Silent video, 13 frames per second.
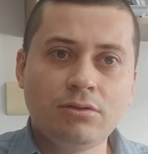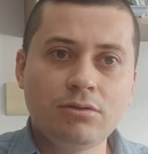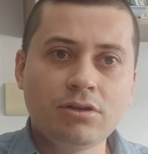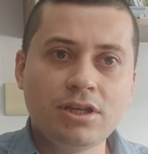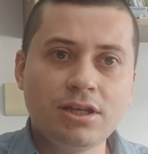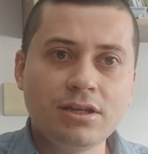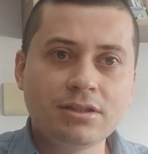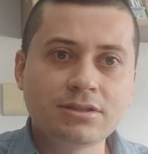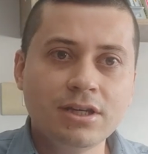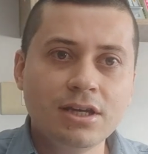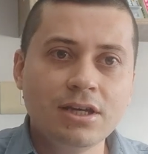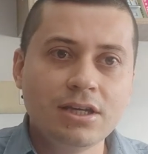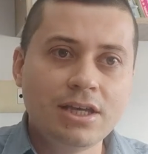
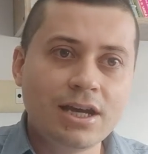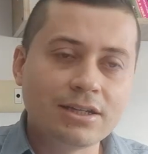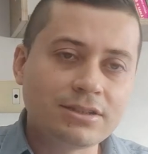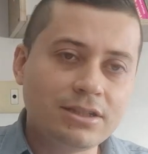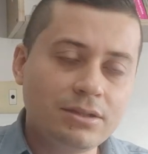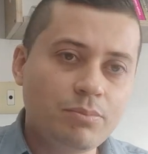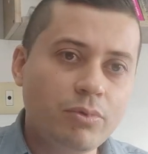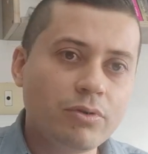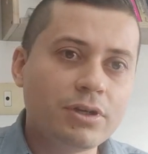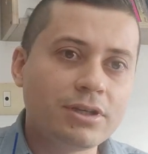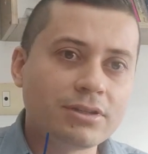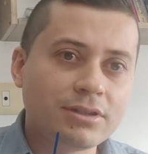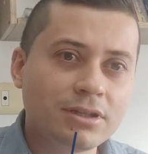tecnologías y así
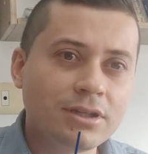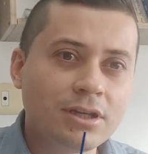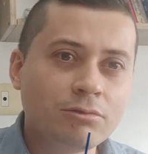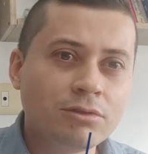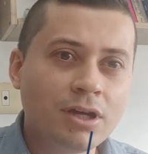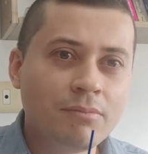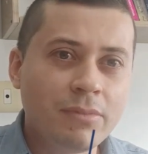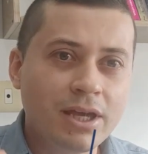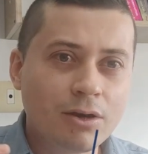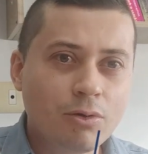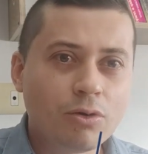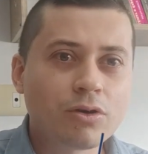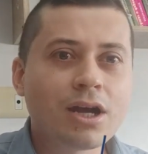poder tener una
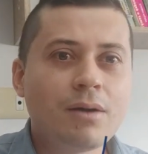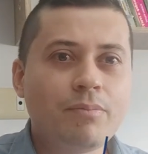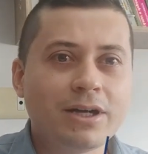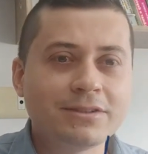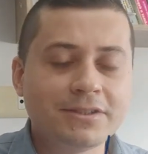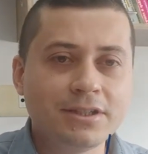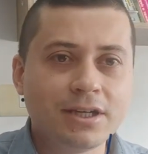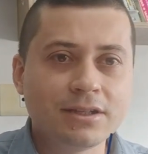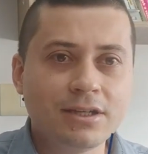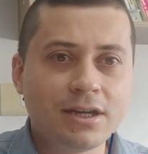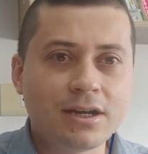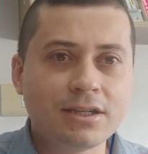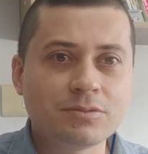mejor capacidad
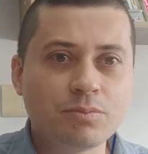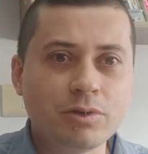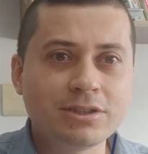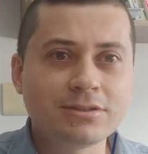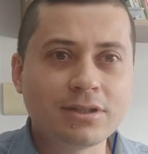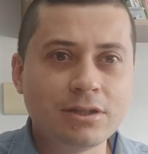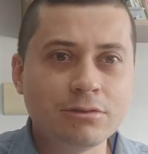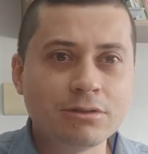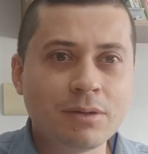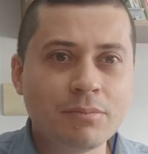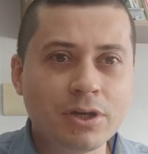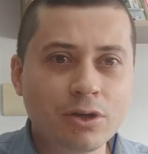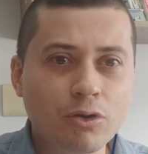de respuesta y
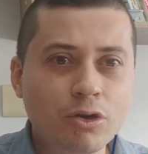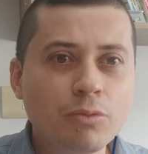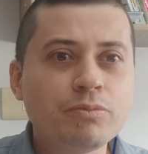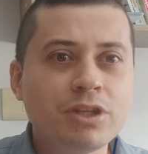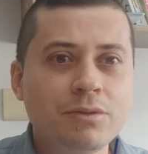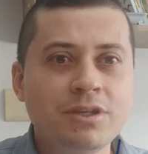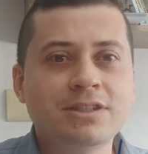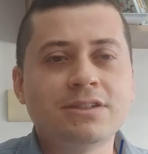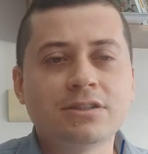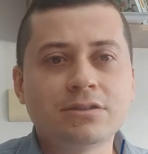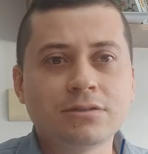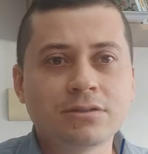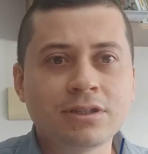una mejor
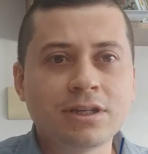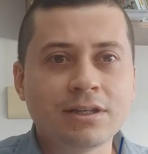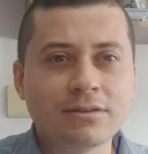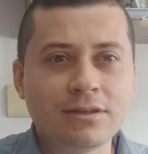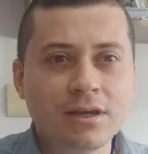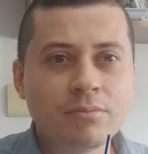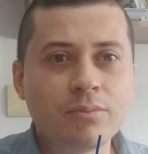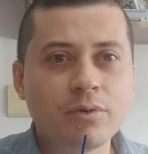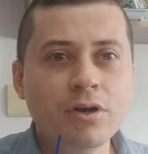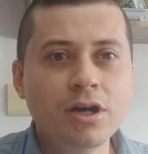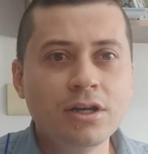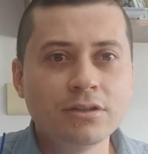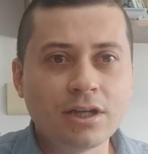optimización en el
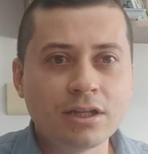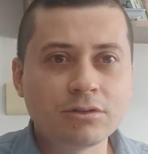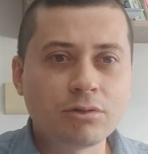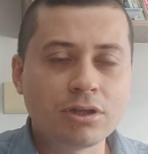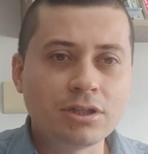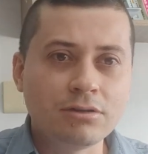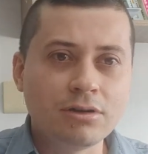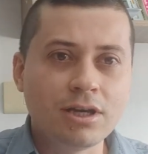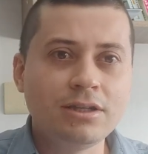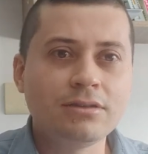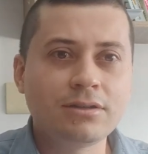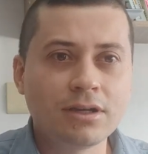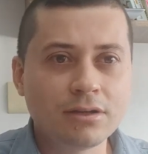tiempo, tanto a
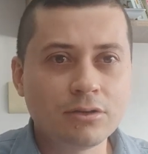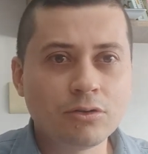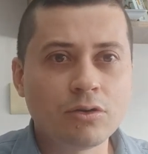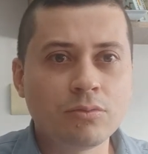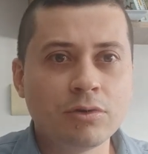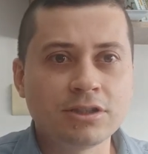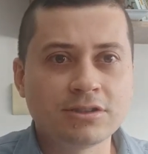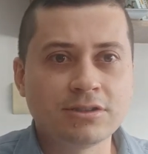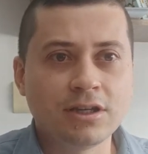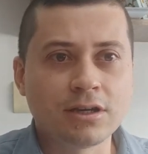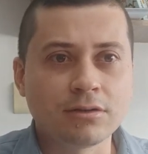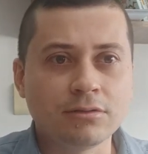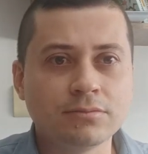nivel interno como
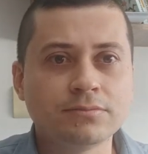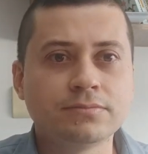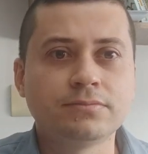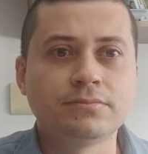externo.